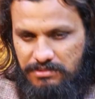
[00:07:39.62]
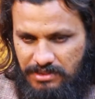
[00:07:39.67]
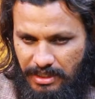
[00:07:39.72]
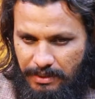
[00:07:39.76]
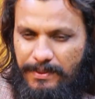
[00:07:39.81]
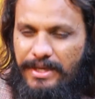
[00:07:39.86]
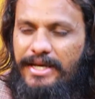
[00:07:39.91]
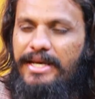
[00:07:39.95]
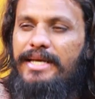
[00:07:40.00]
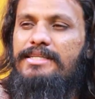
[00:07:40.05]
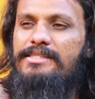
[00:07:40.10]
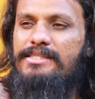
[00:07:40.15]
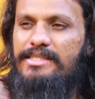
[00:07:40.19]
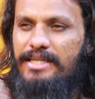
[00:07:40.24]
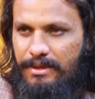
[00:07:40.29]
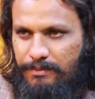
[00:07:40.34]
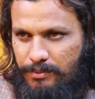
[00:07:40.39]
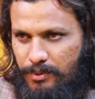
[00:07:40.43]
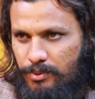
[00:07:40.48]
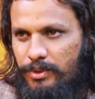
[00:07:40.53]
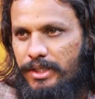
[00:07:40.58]
simultaneously
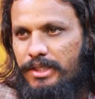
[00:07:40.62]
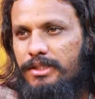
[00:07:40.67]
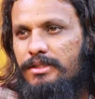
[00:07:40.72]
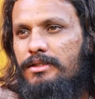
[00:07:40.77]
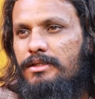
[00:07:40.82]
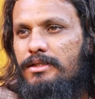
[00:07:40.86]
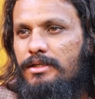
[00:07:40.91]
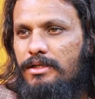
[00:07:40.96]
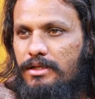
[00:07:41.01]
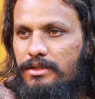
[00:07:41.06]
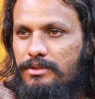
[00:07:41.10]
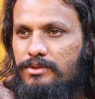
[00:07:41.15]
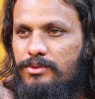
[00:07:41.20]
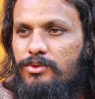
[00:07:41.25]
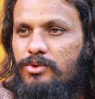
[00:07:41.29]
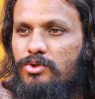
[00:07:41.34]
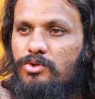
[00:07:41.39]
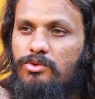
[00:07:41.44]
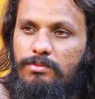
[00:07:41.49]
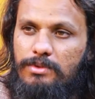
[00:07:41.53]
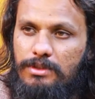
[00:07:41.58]
I'm డూయింగ్
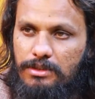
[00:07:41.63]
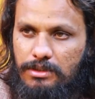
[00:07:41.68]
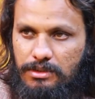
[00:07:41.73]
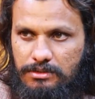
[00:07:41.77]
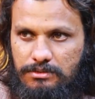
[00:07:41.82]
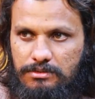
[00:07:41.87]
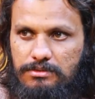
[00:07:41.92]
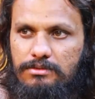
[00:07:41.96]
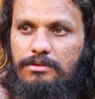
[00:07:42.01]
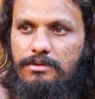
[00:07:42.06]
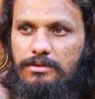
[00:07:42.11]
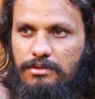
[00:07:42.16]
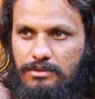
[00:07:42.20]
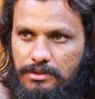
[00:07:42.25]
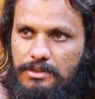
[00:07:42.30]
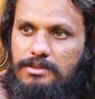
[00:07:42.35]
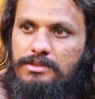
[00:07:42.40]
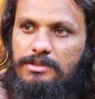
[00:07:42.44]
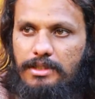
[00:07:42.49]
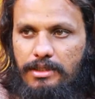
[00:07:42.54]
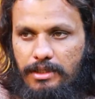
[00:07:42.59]
యూట్యూబ్
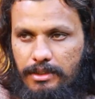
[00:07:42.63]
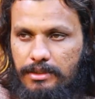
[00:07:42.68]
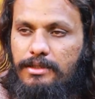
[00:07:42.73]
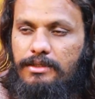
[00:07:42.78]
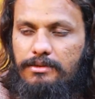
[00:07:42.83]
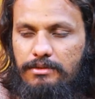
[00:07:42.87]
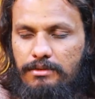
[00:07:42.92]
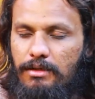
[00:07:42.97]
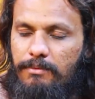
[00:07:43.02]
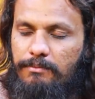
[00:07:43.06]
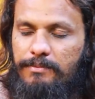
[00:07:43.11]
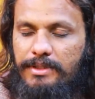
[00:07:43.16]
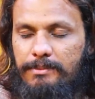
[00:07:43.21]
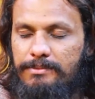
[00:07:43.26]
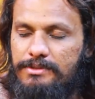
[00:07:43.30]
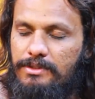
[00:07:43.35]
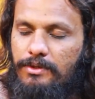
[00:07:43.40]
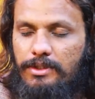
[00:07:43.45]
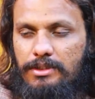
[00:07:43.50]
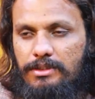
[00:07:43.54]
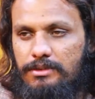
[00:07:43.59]
ఇన్స్టా అదే
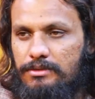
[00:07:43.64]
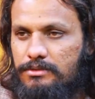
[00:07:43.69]
మీమ్స్ uh, memes